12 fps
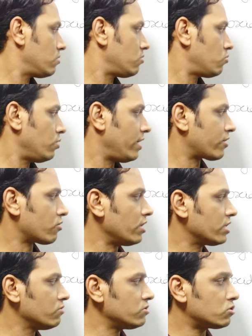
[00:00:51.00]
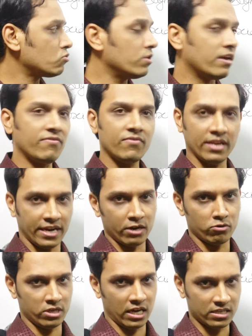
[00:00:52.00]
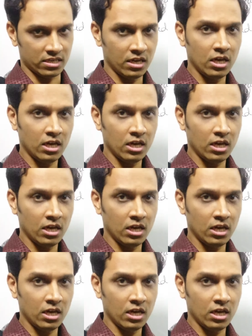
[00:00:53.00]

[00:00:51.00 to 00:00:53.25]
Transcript: टू इलेक्ट्रॉन यूज टू यफ निगेटिव चार्ज